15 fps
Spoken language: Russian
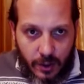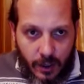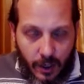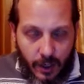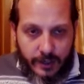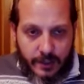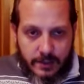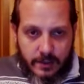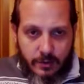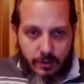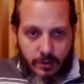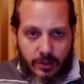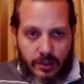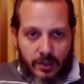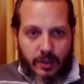А если
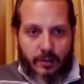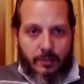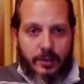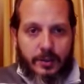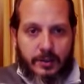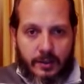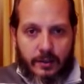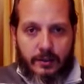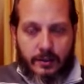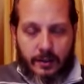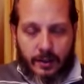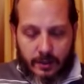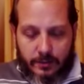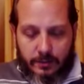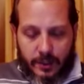он не, облад...
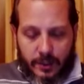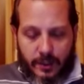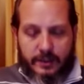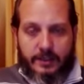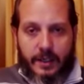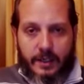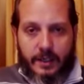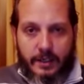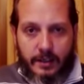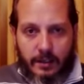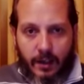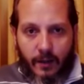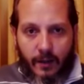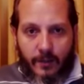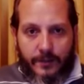не отблагодарил,